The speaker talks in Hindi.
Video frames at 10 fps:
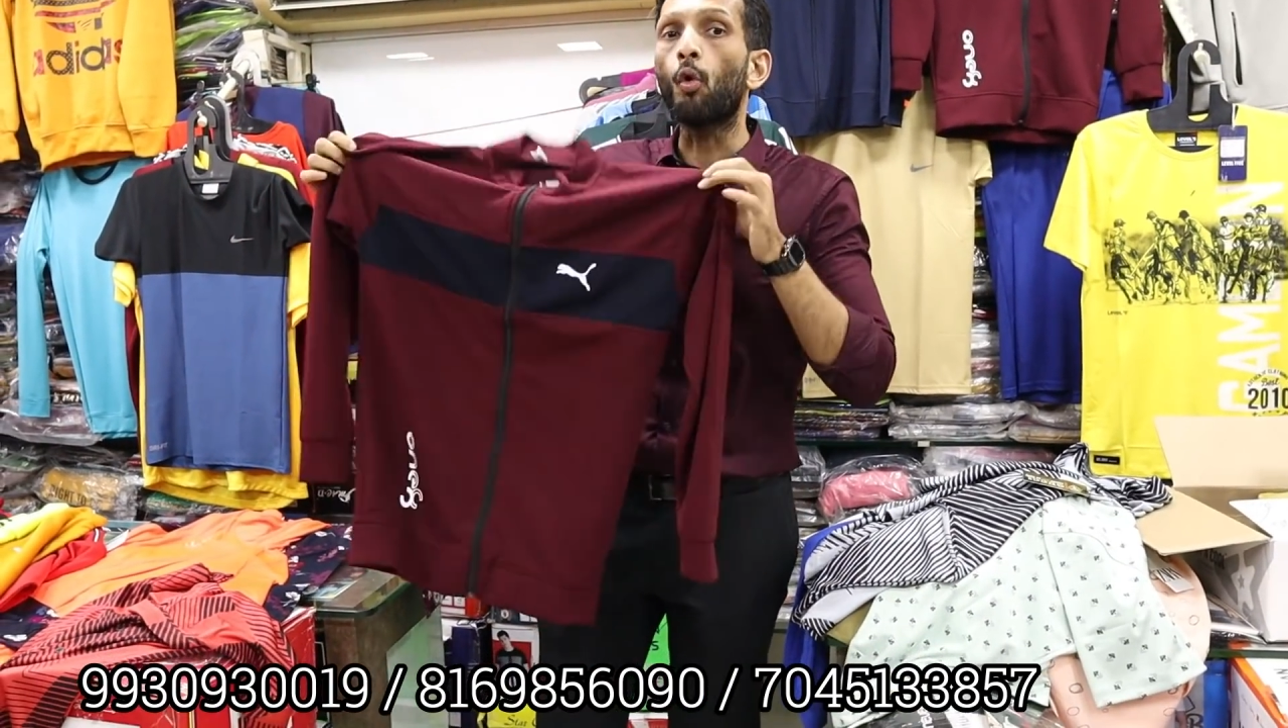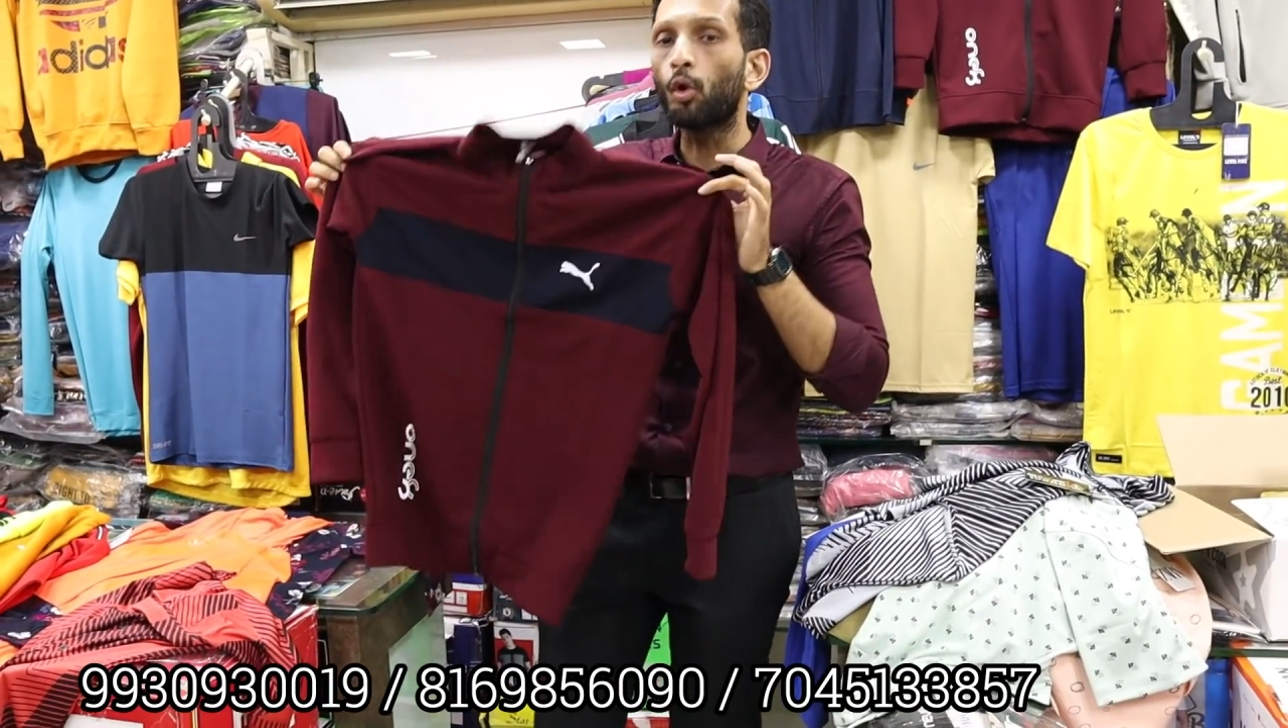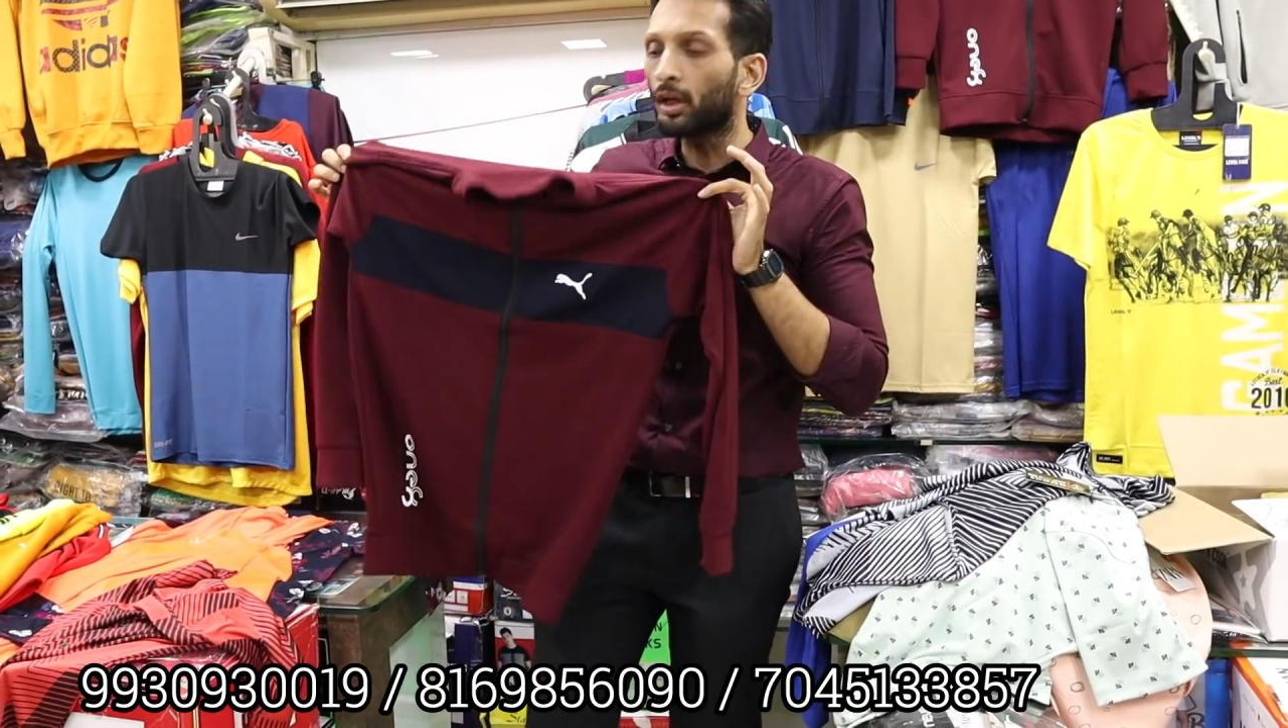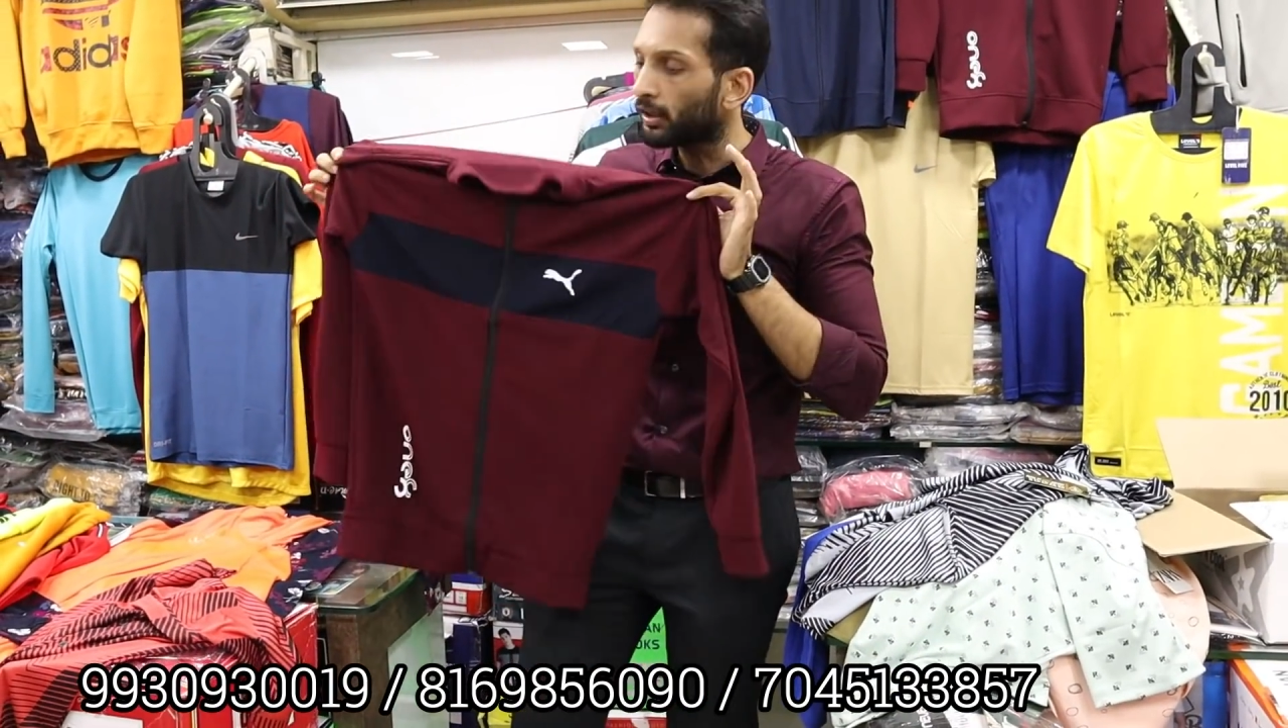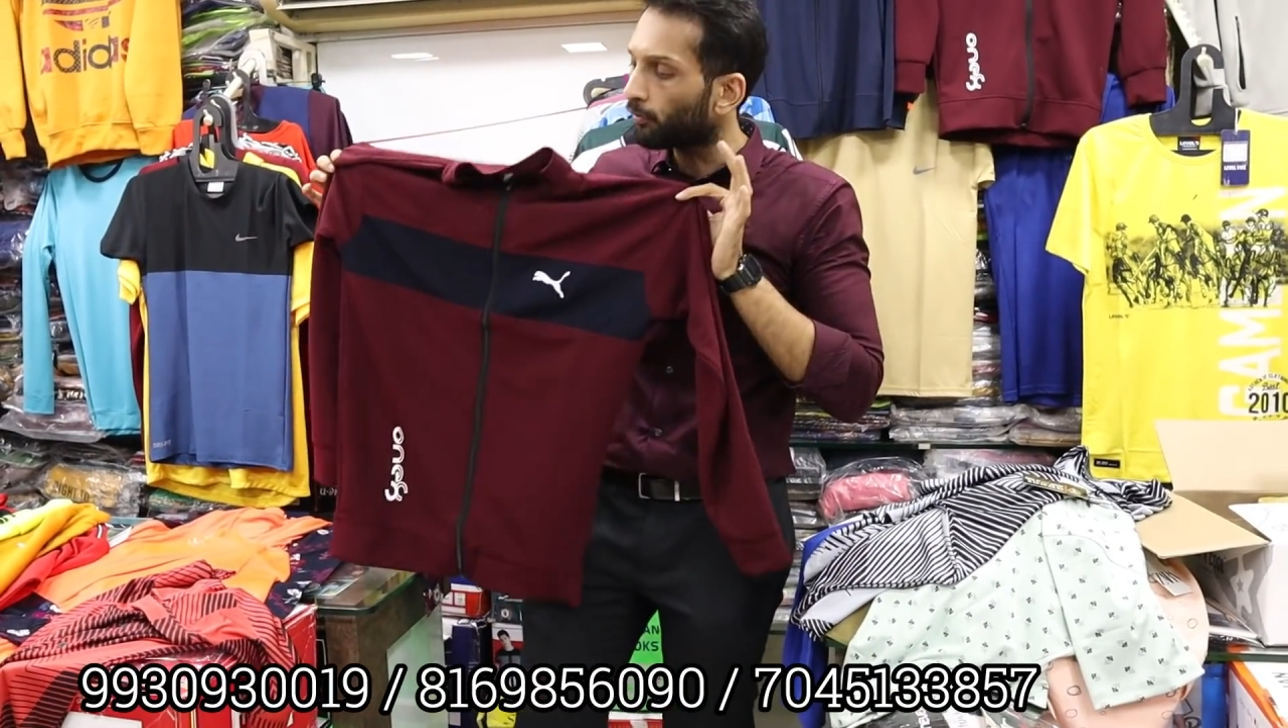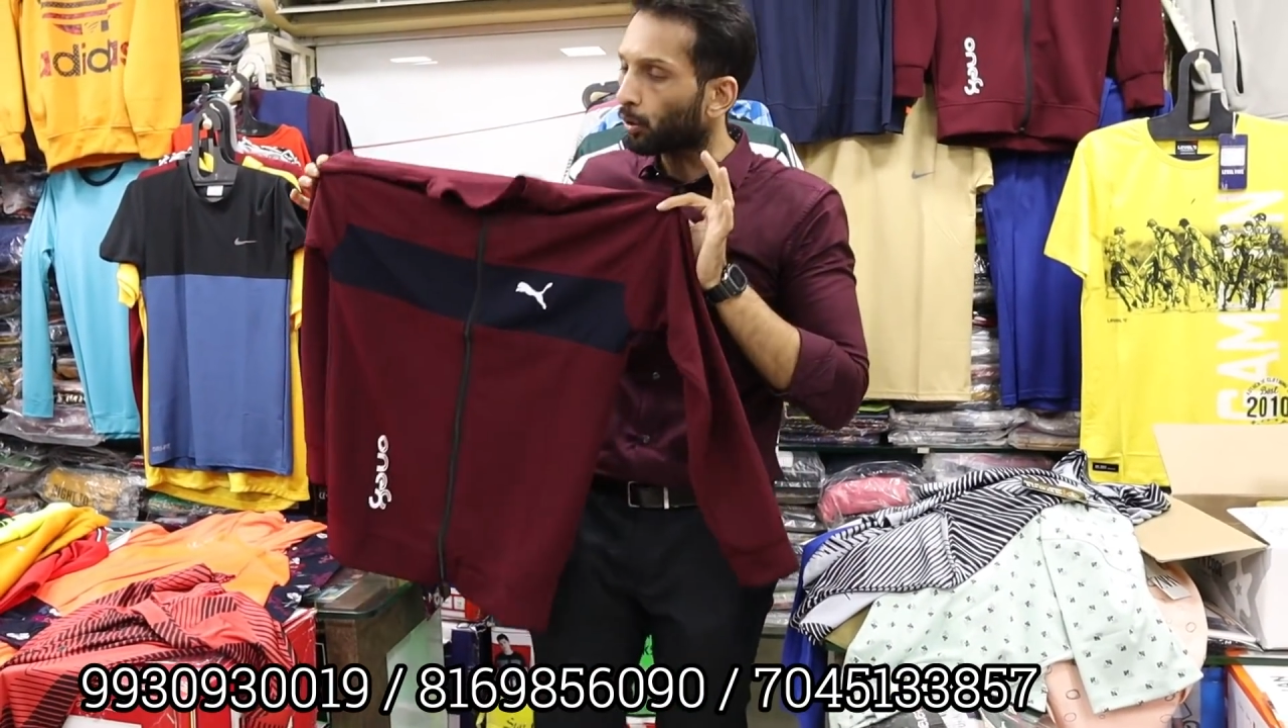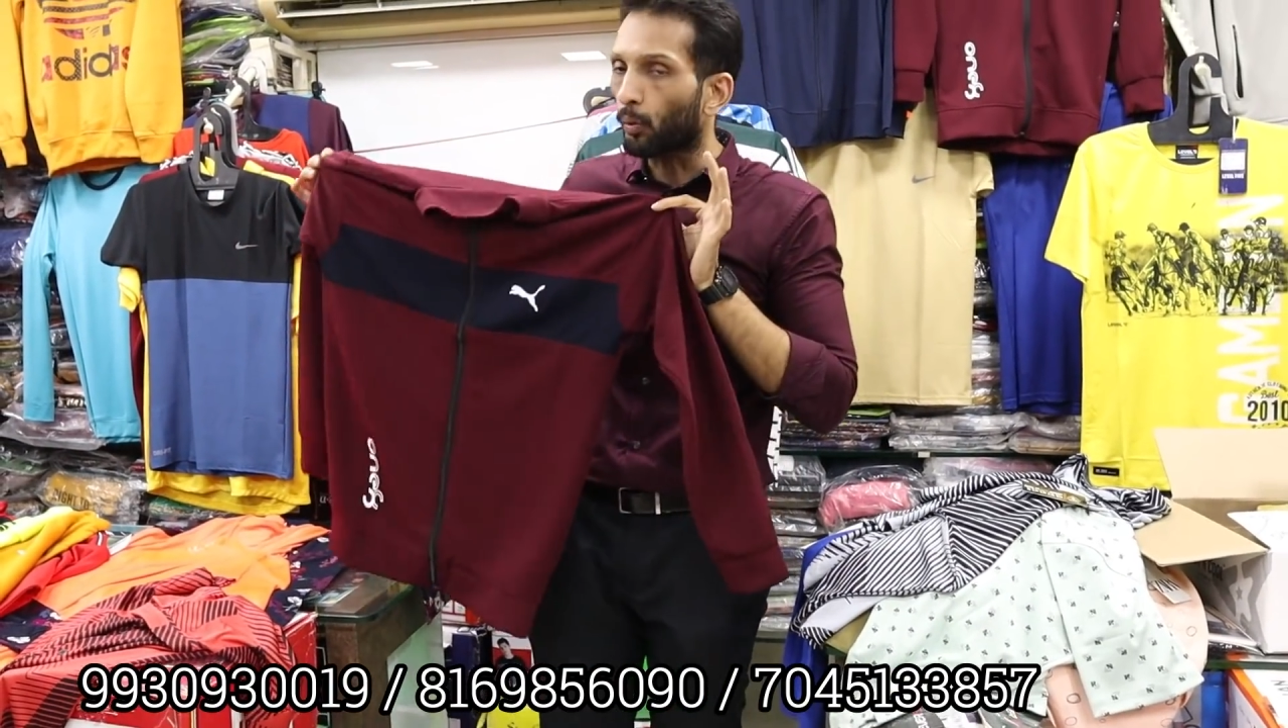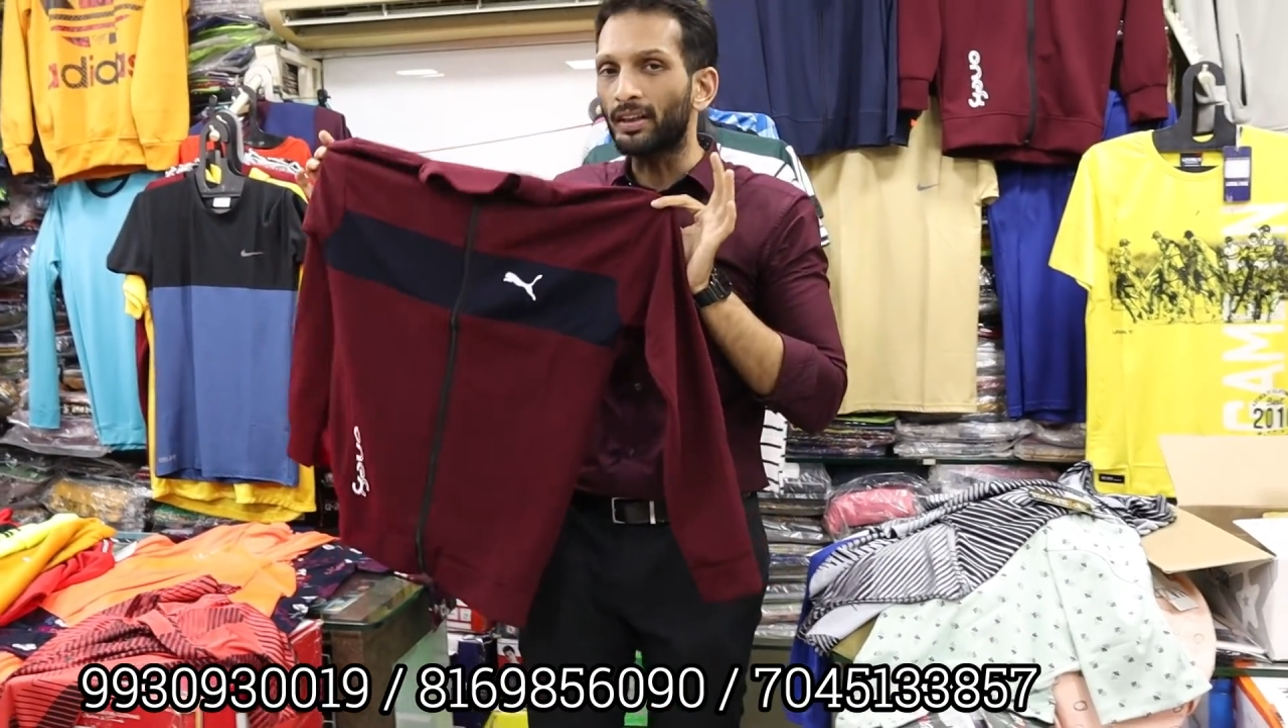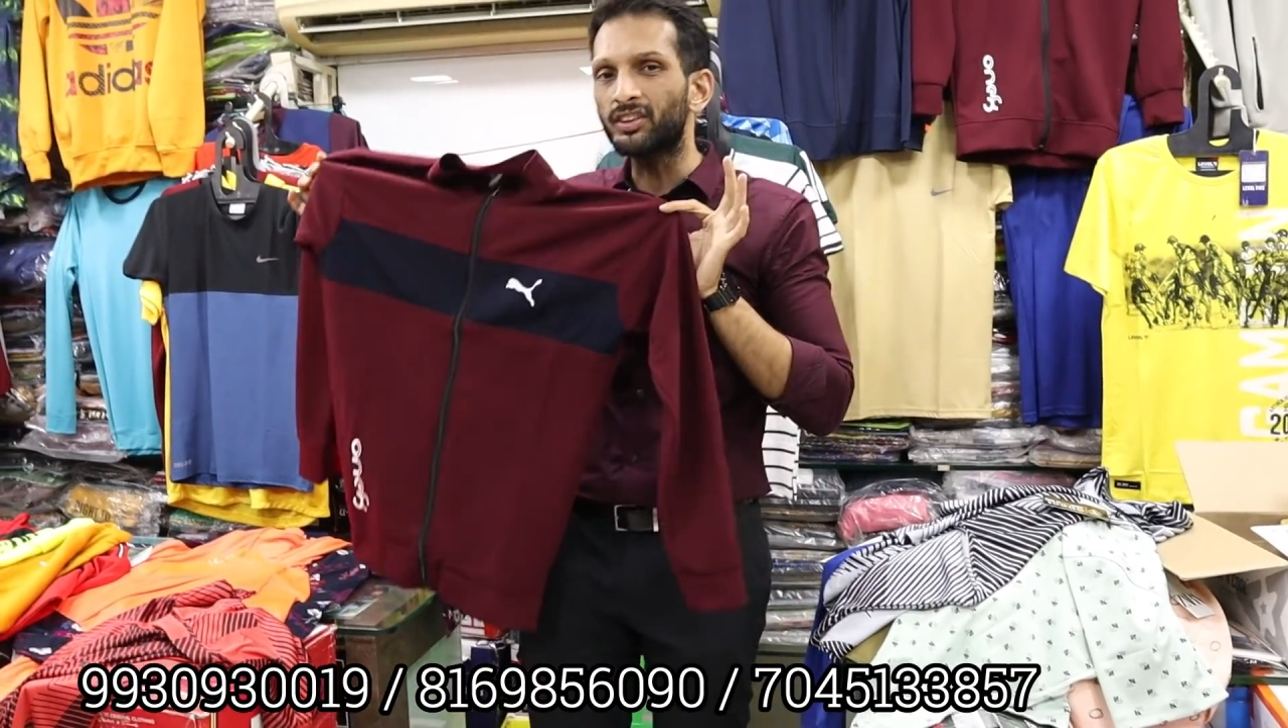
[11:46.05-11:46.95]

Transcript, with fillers: ओनली फॉर